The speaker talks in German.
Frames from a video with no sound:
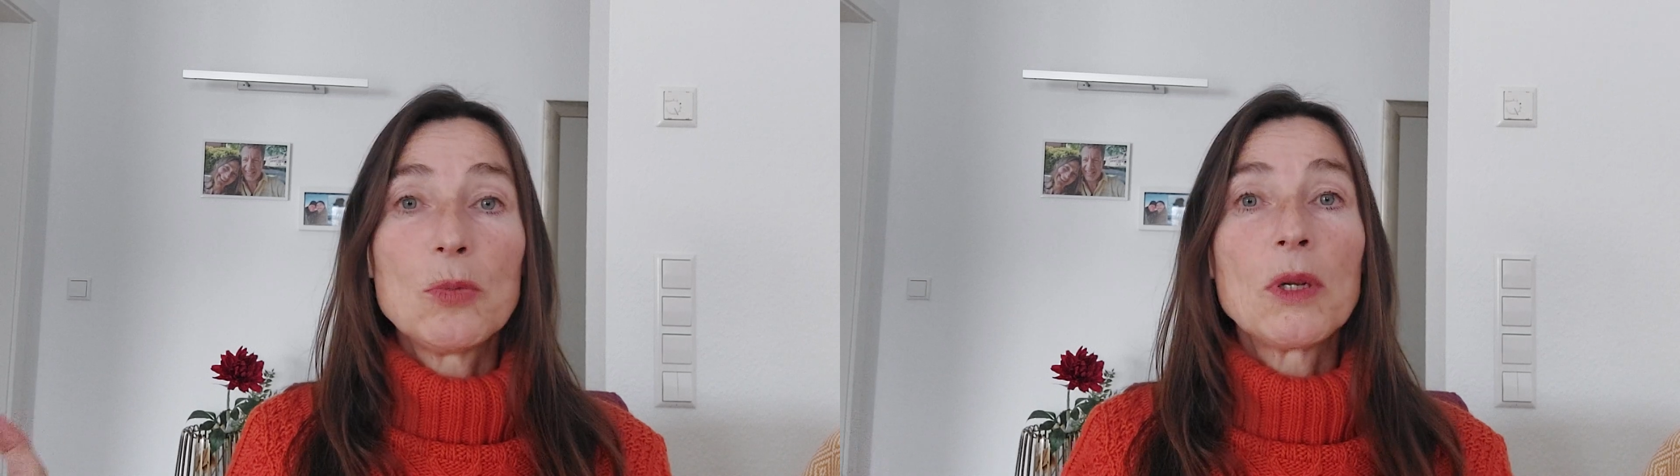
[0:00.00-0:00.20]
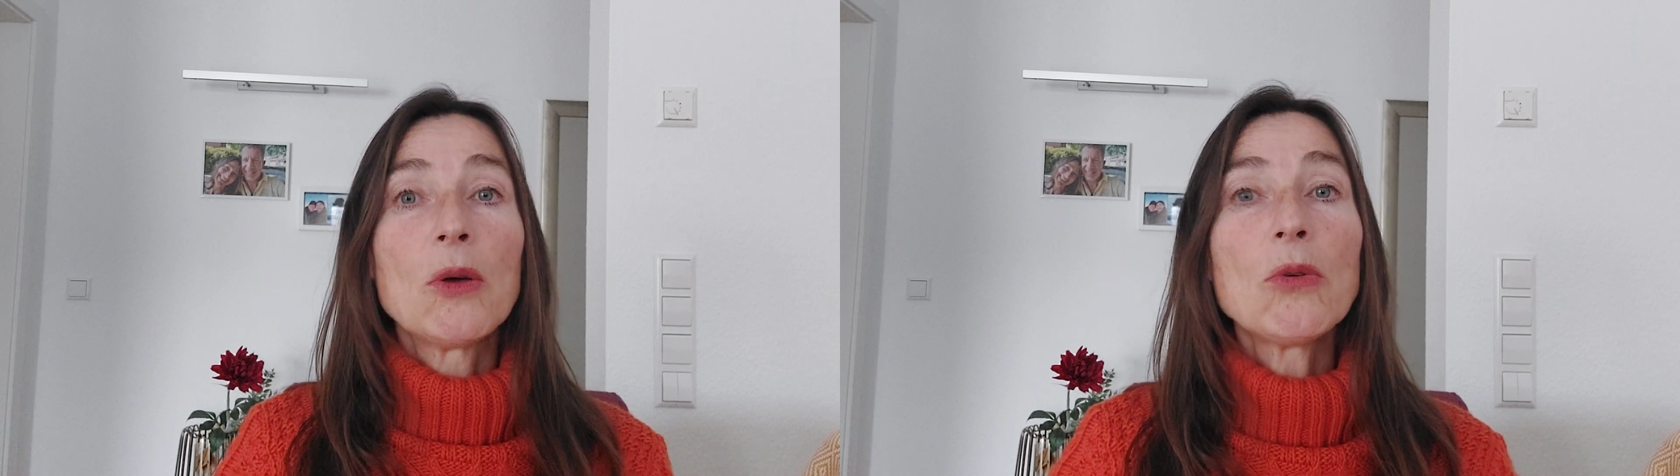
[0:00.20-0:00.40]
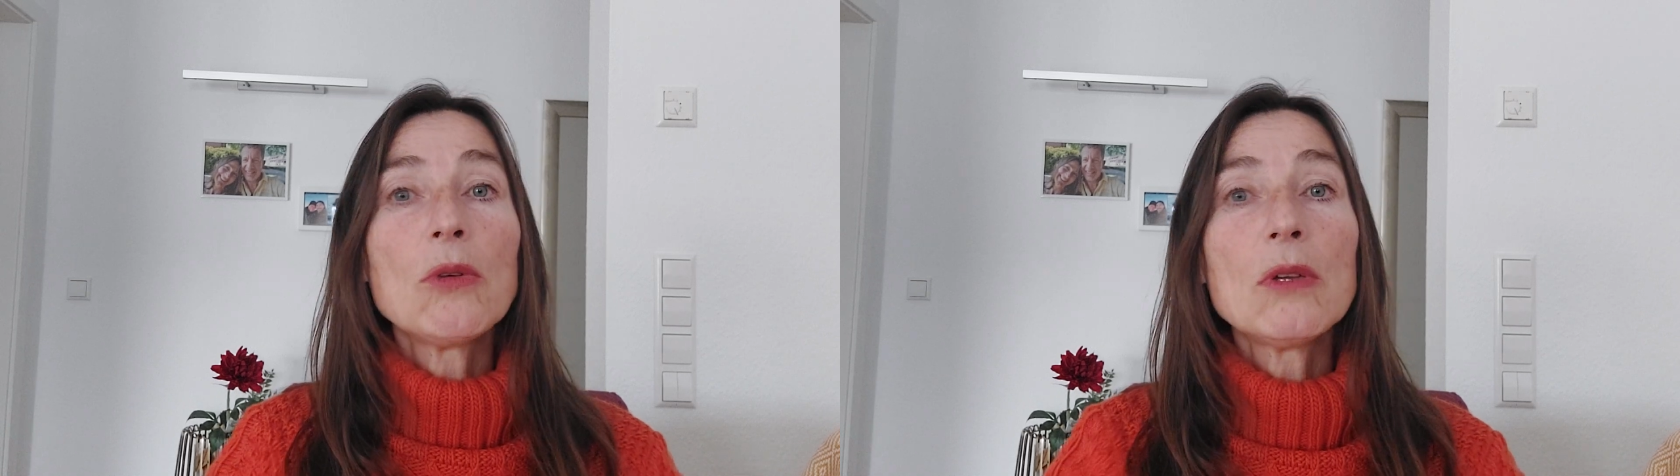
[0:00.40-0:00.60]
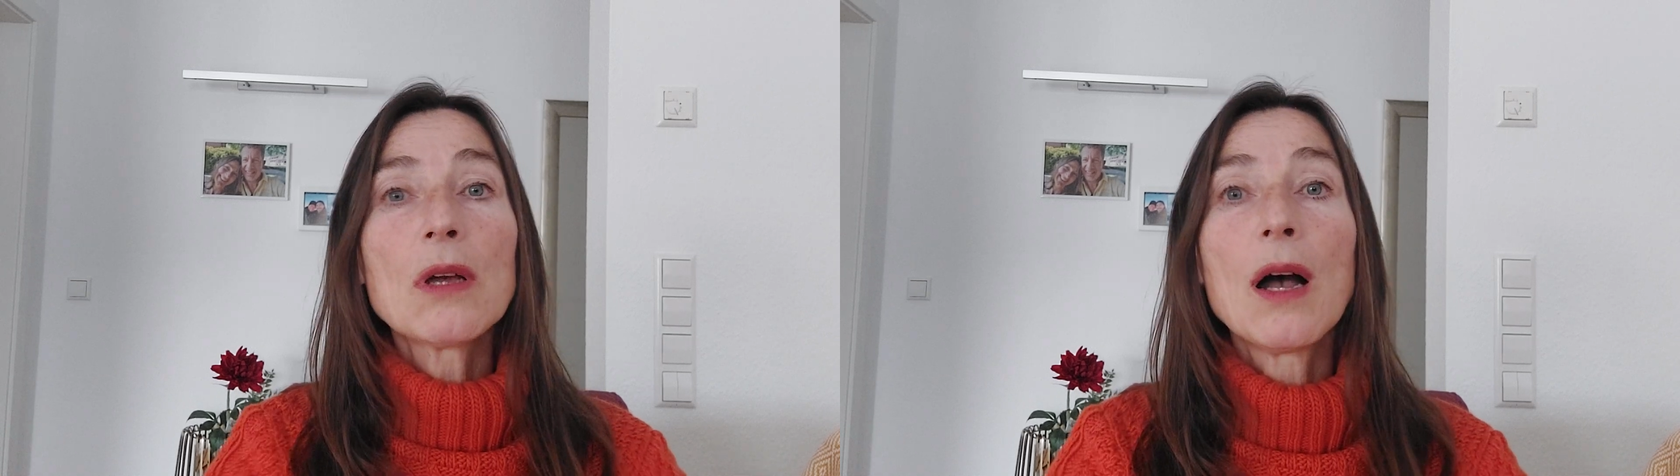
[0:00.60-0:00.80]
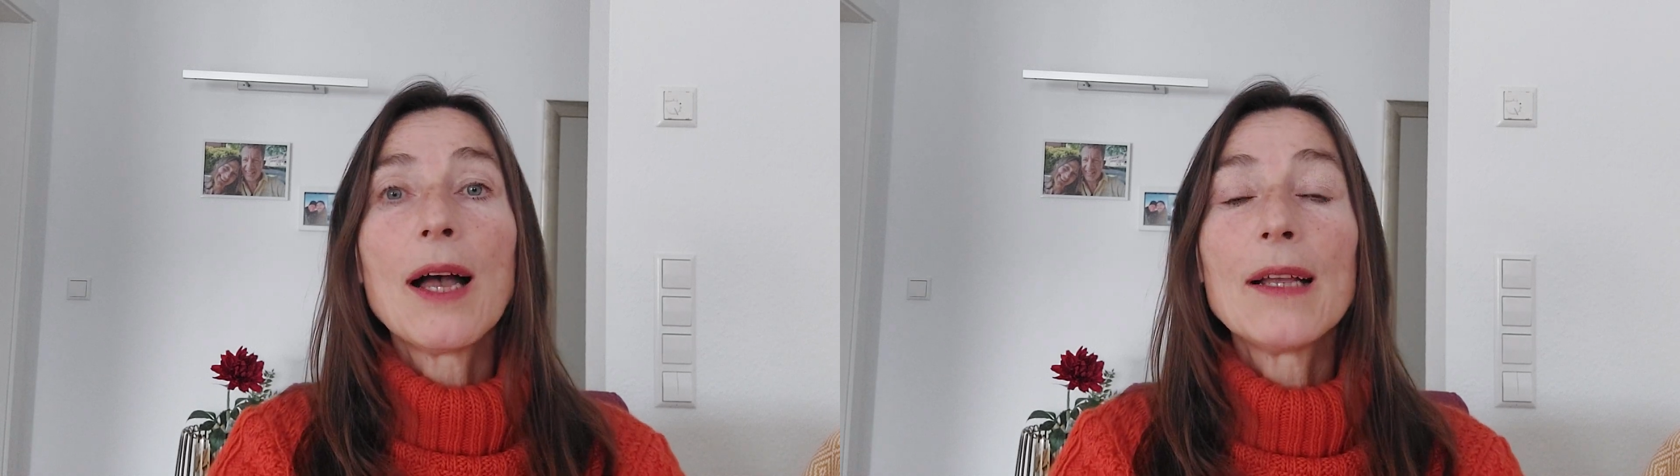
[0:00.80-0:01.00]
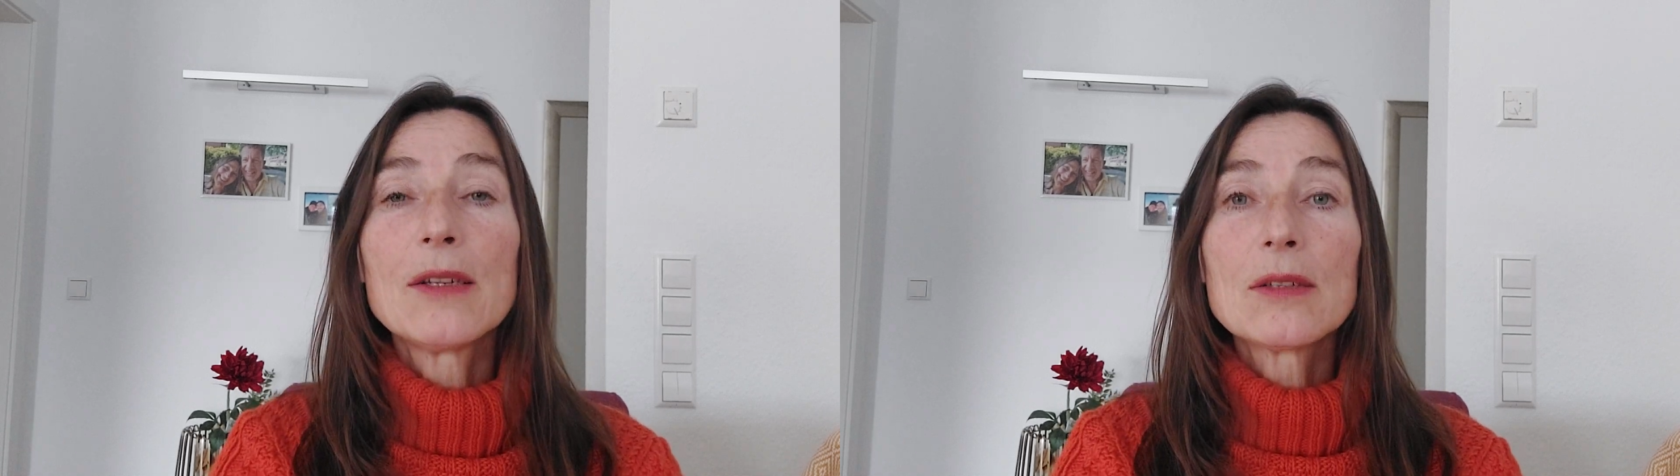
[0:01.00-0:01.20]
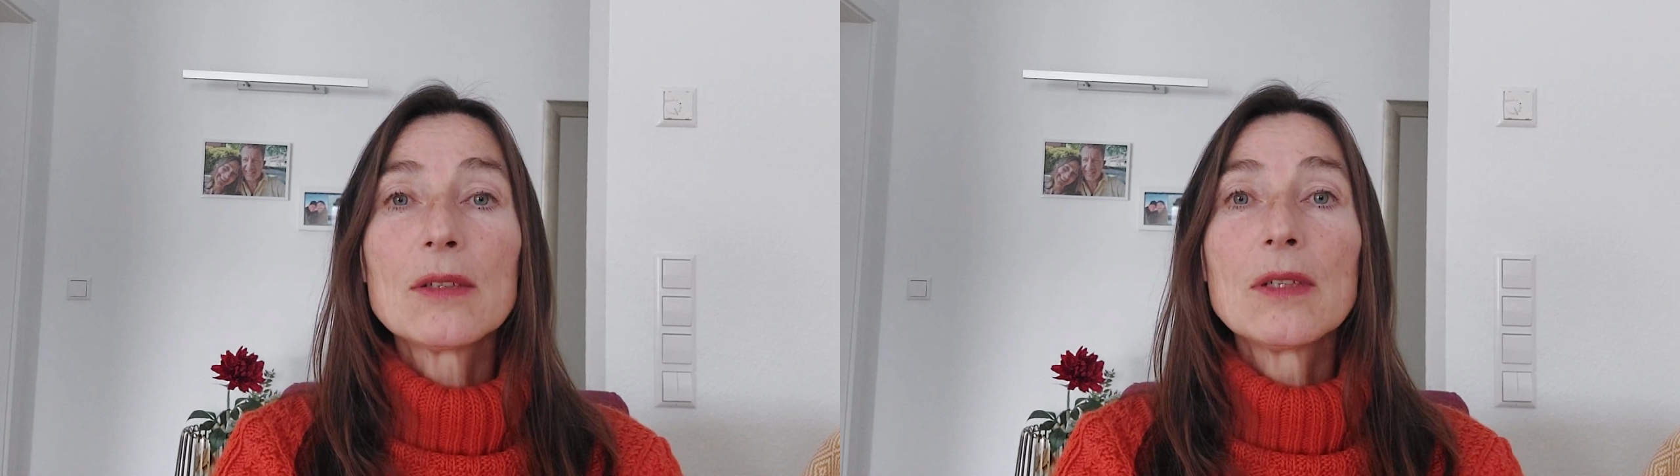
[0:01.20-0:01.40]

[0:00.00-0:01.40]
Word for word: bin auch noch nicht geheilt.